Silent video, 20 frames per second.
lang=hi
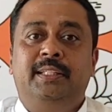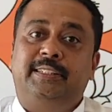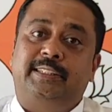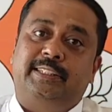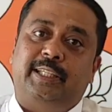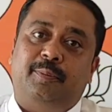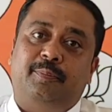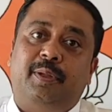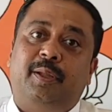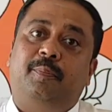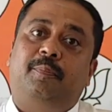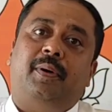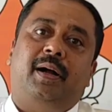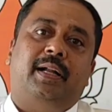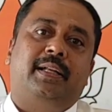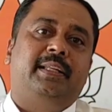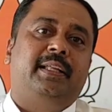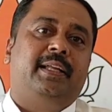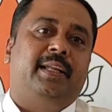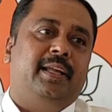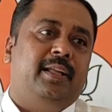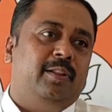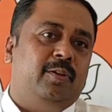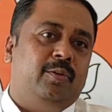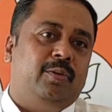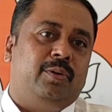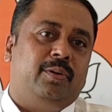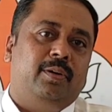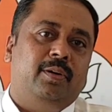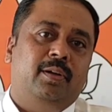सभी पार्टी के
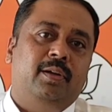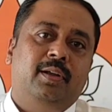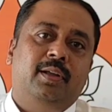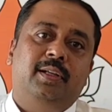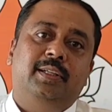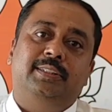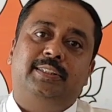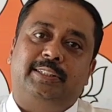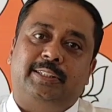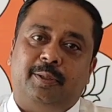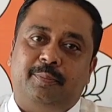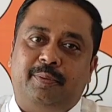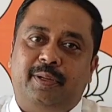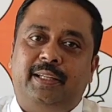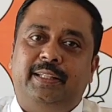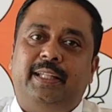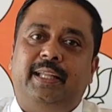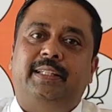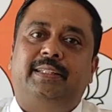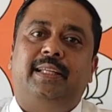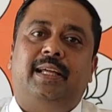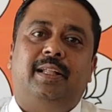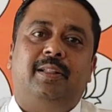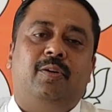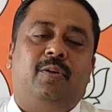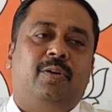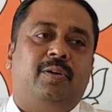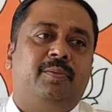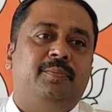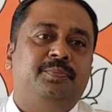लोग सभी नेता
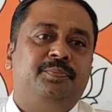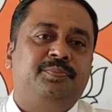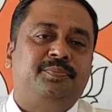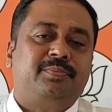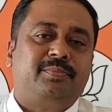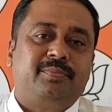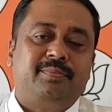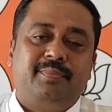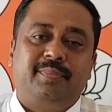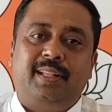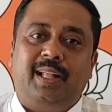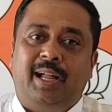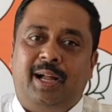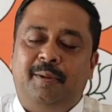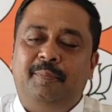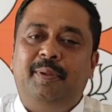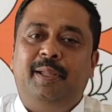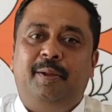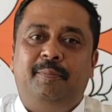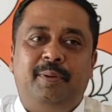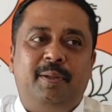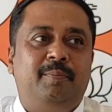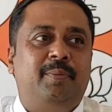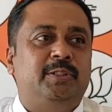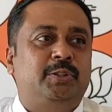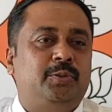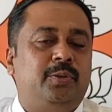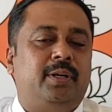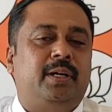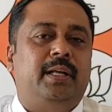लोग अभी अभी
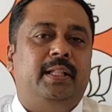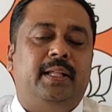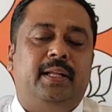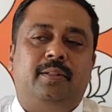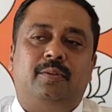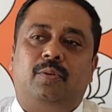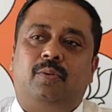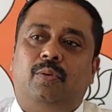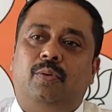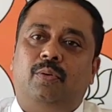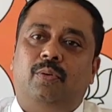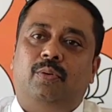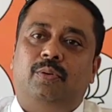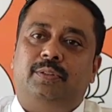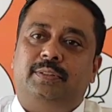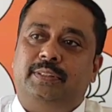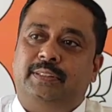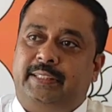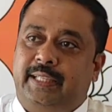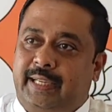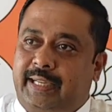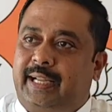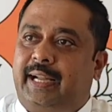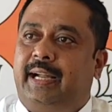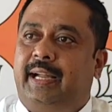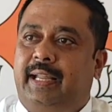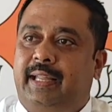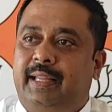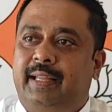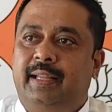बसवा कल्याण को देख
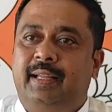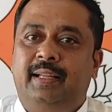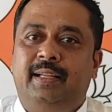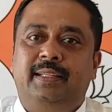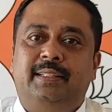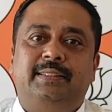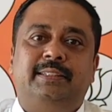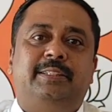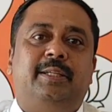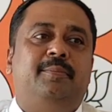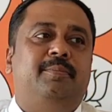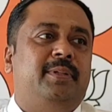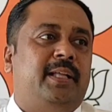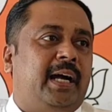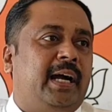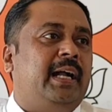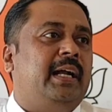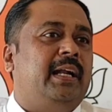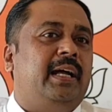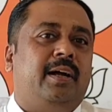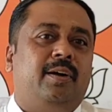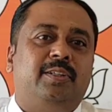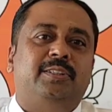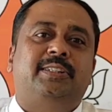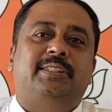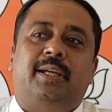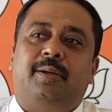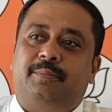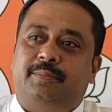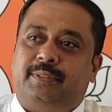रहे हैं जब नारायण राव
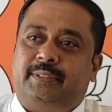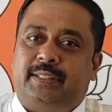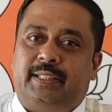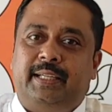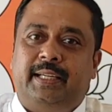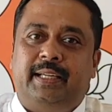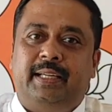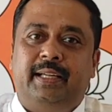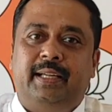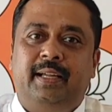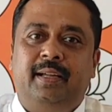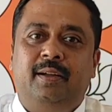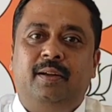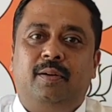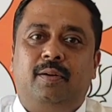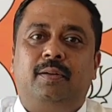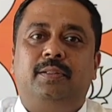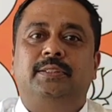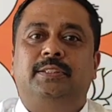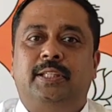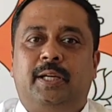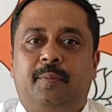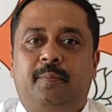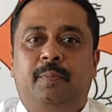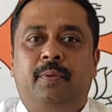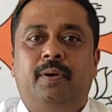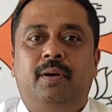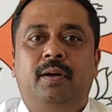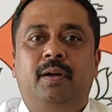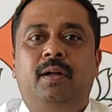साहब थे
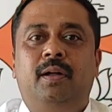जब